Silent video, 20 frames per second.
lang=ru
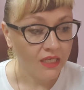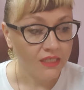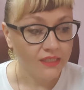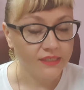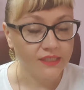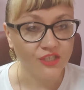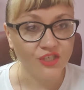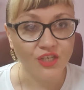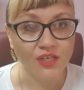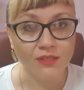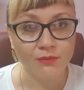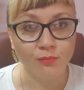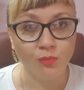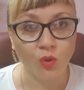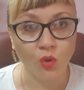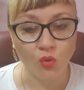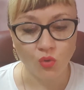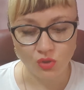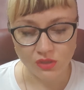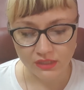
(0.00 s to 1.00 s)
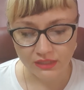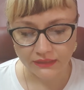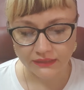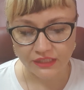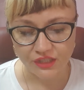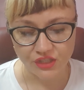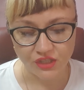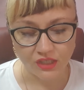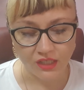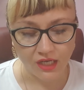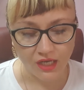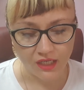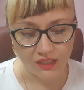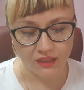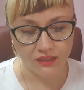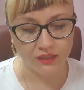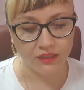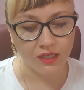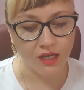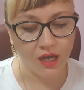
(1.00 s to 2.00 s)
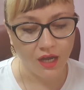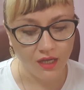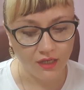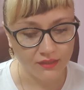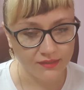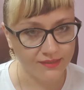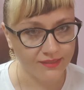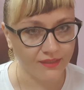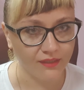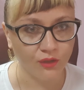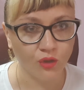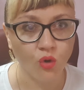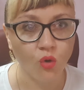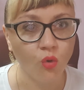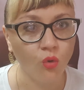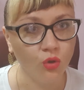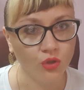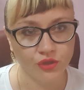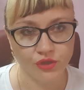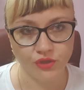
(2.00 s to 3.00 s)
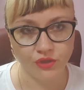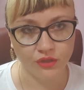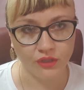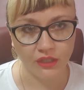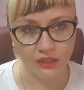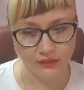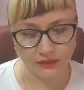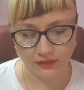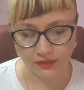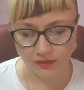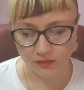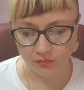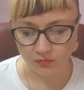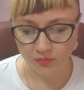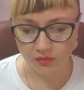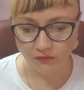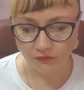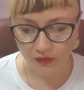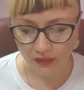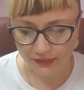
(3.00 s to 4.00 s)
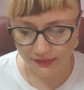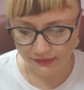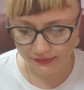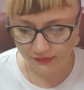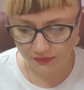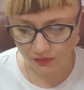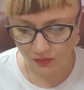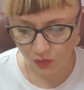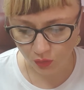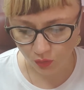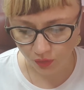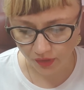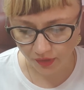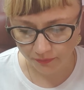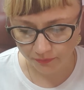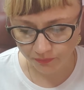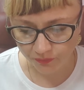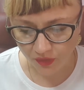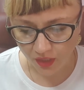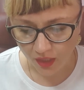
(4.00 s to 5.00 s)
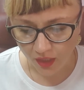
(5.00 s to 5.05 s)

Сейчас просто на шикарных акциях очень редко бывает такое